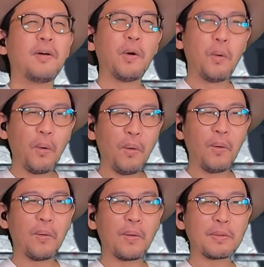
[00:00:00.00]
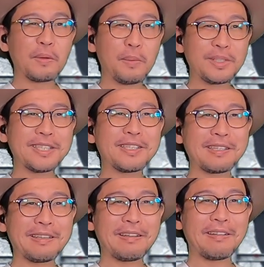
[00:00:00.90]
ほう、友
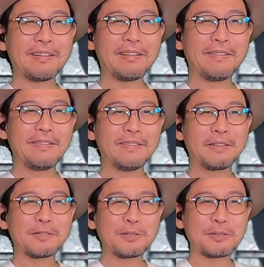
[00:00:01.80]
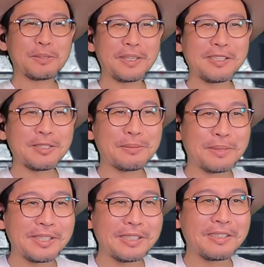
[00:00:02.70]
達。いや、それちょっとデンジ君
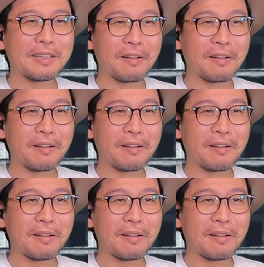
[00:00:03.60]
嬉しいんじ